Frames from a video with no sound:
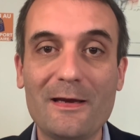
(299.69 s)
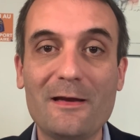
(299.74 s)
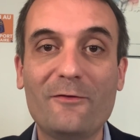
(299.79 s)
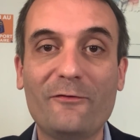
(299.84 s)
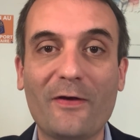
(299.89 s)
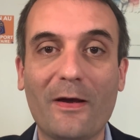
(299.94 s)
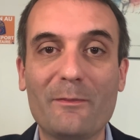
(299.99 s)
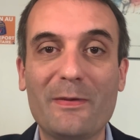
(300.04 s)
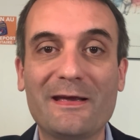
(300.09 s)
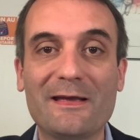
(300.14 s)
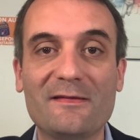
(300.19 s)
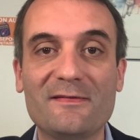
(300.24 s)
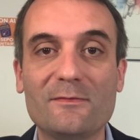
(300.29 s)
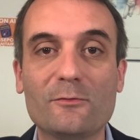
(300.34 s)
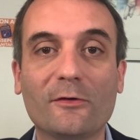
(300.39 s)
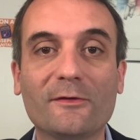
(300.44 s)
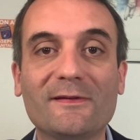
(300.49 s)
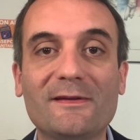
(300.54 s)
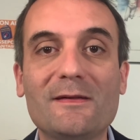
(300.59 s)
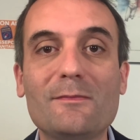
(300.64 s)
il fermait
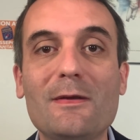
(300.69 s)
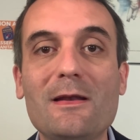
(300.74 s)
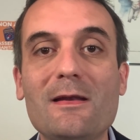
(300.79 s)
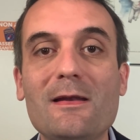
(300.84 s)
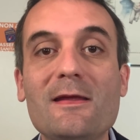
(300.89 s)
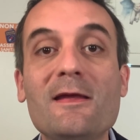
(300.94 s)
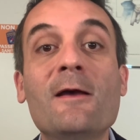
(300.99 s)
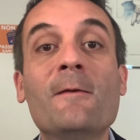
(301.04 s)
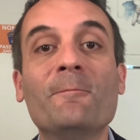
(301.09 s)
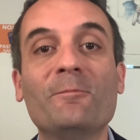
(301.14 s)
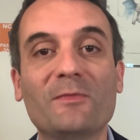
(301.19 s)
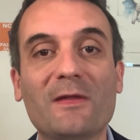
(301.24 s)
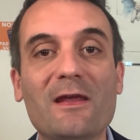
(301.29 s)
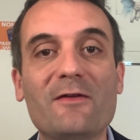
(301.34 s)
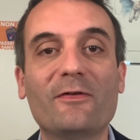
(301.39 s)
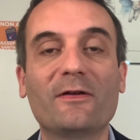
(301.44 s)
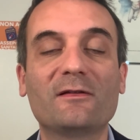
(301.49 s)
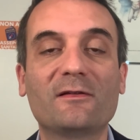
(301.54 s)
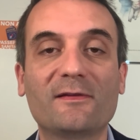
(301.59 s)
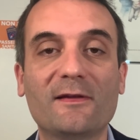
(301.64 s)
quasiment 6000 lits et
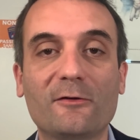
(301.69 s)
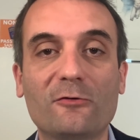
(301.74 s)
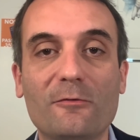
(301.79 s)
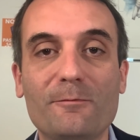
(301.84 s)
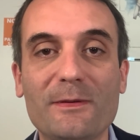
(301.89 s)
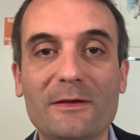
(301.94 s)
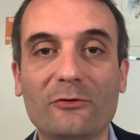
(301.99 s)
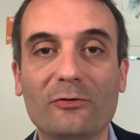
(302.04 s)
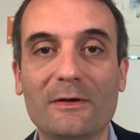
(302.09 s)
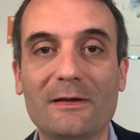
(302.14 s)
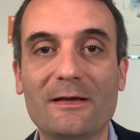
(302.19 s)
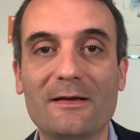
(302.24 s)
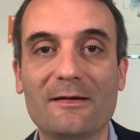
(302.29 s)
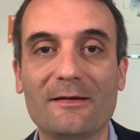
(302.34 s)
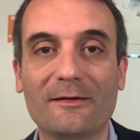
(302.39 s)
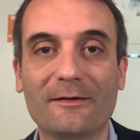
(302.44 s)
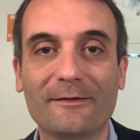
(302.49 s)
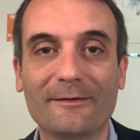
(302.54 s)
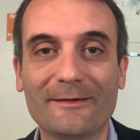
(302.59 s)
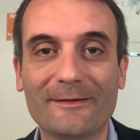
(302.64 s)
25 hôpitaux et
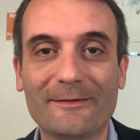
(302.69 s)
cliniques.